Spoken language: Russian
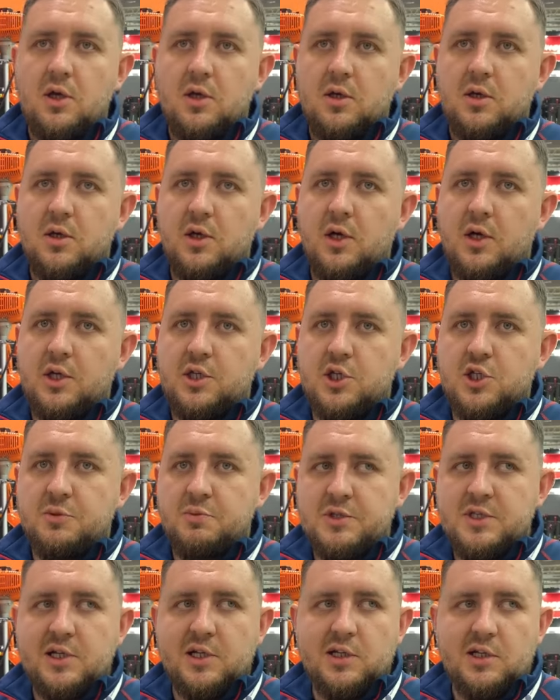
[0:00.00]
э, те же
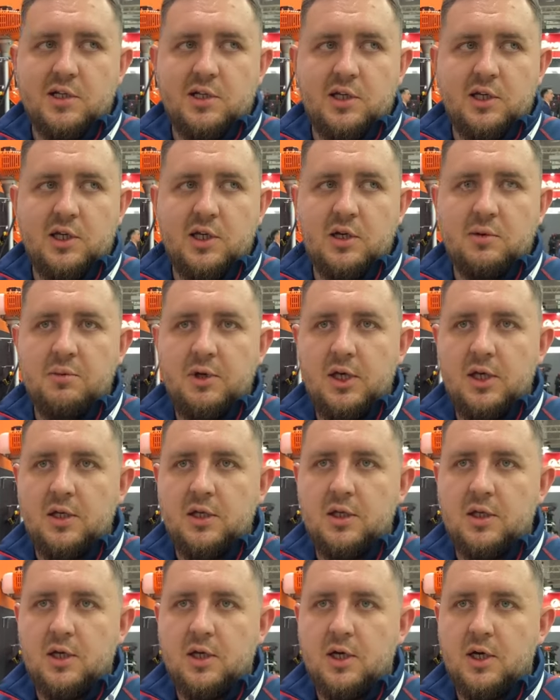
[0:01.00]
пистолеты для
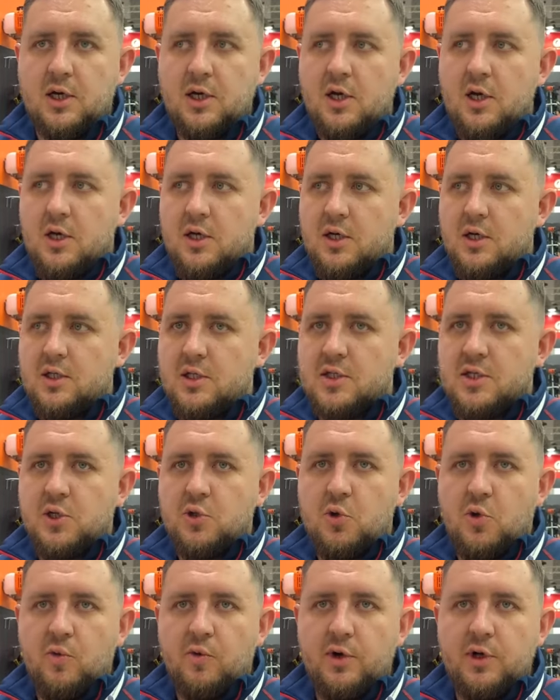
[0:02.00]
герметика, это
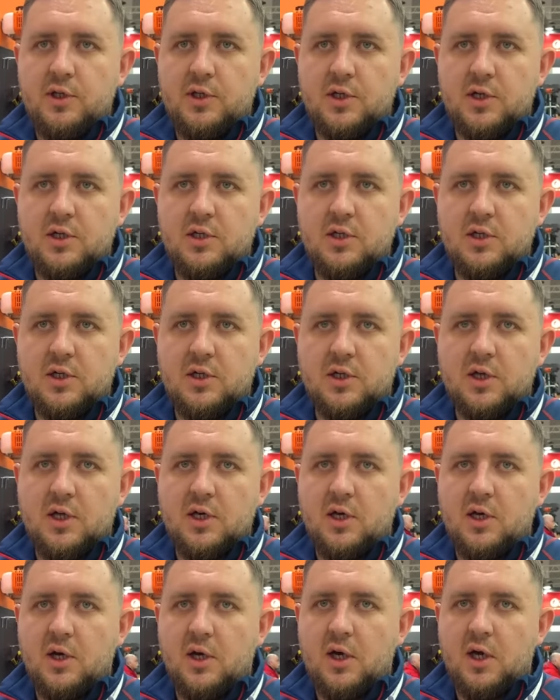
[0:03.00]
садовая техника,
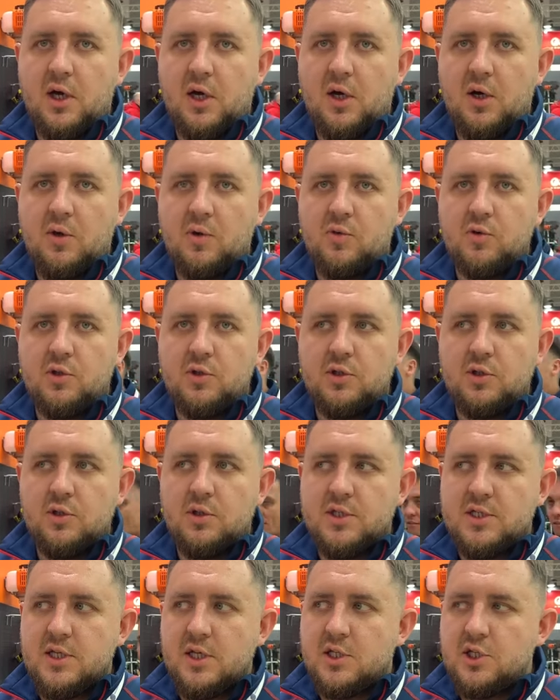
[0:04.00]
да, а
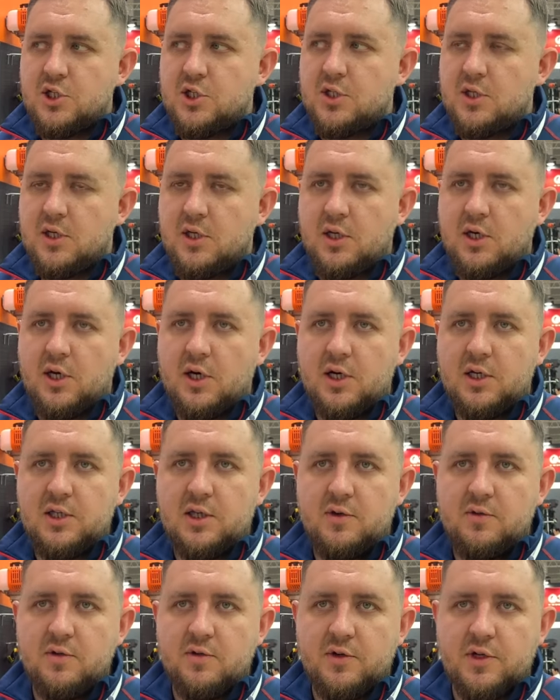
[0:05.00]
достаточно
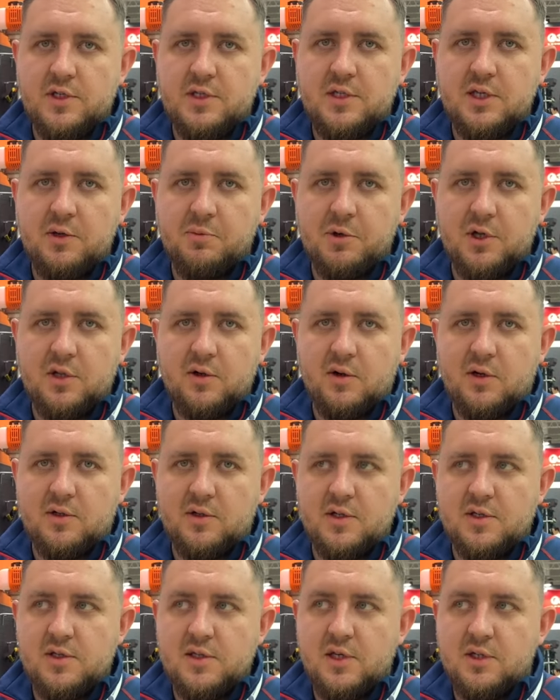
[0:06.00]
активно в России
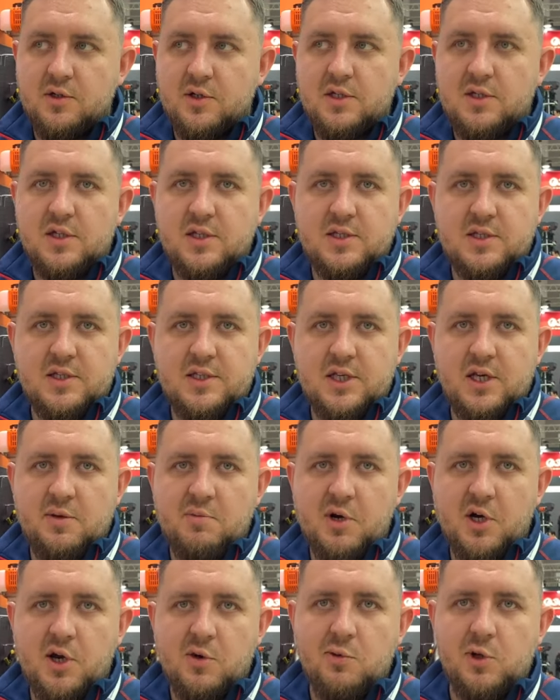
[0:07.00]
продавалась
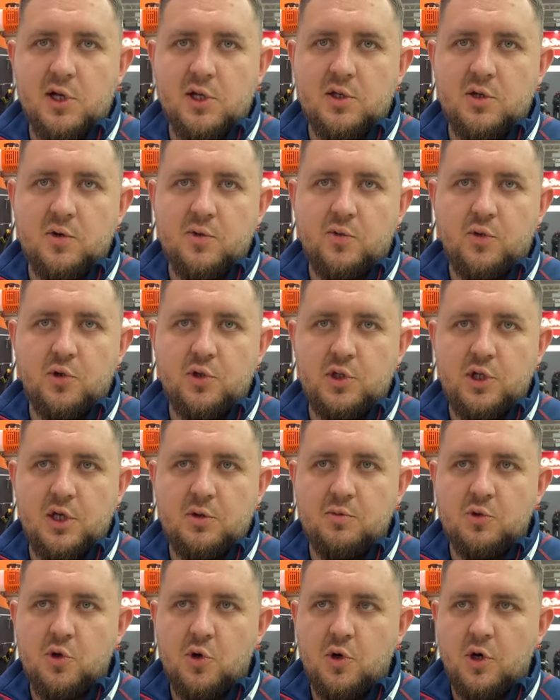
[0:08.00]
LXT-система, аккумуляторов у людей
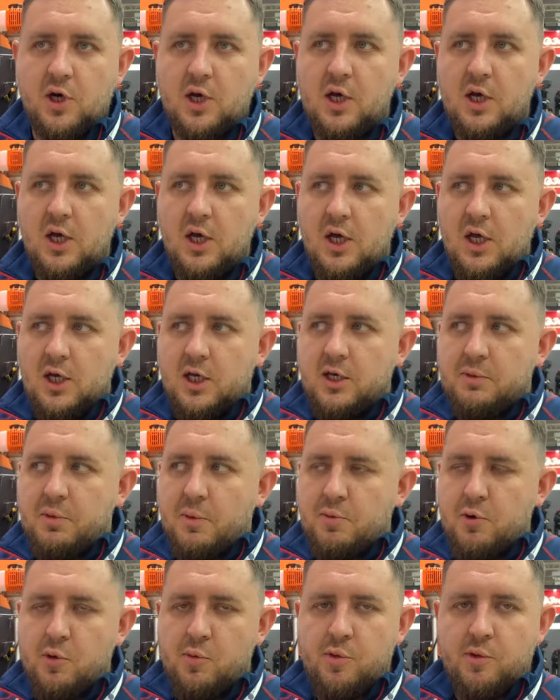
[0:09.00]
много, и
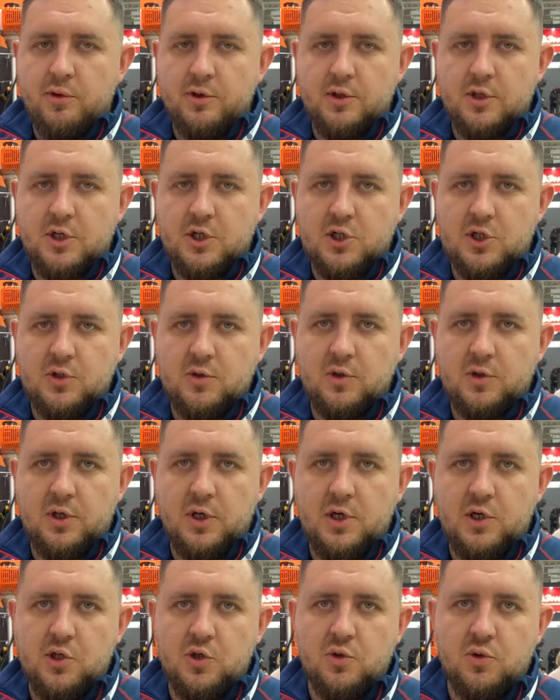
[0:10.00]
попробовать нашу
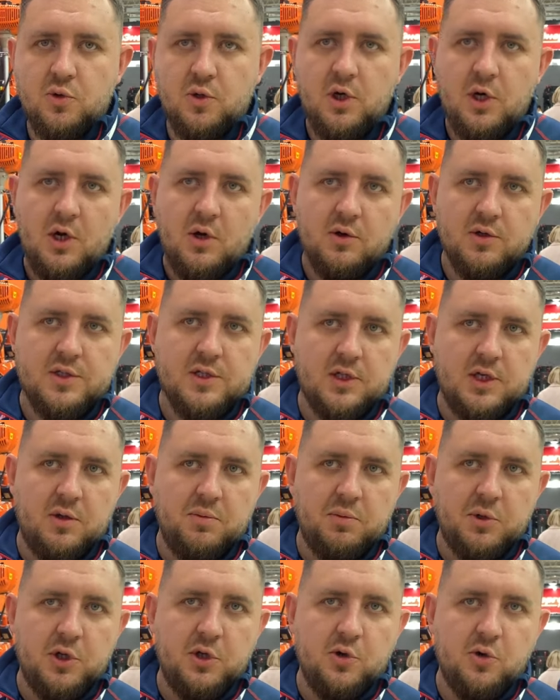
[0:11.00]
технику вот с таким
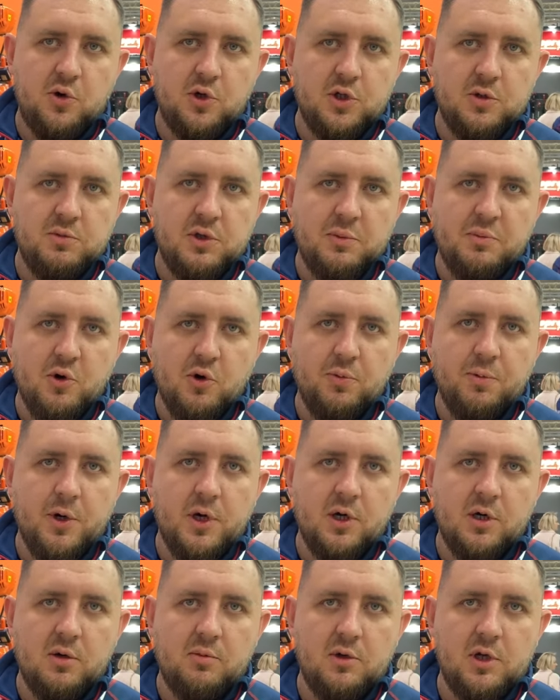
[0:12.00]
переходом, не
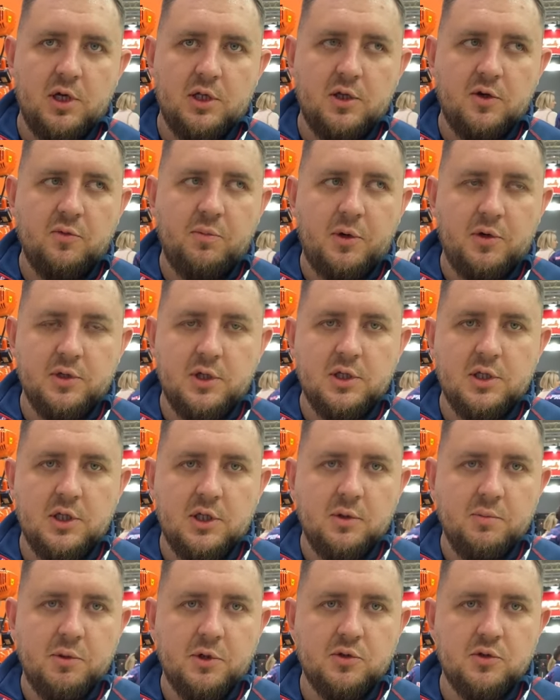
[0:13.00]
покупая аккумулятор, вполне
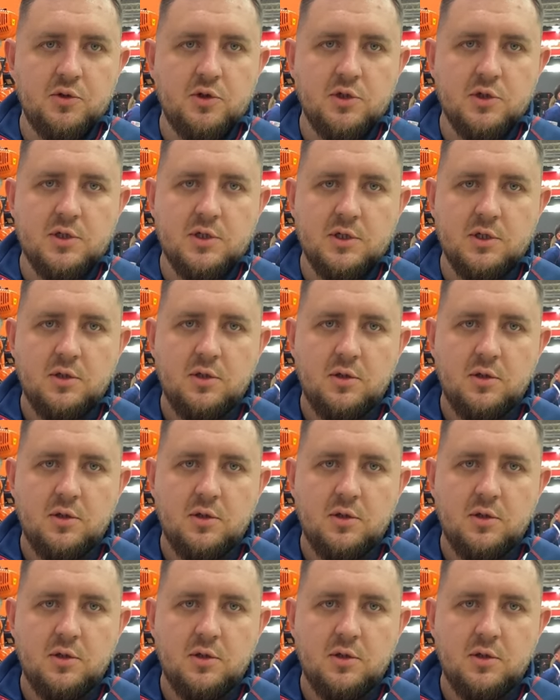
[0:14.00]
таки получится.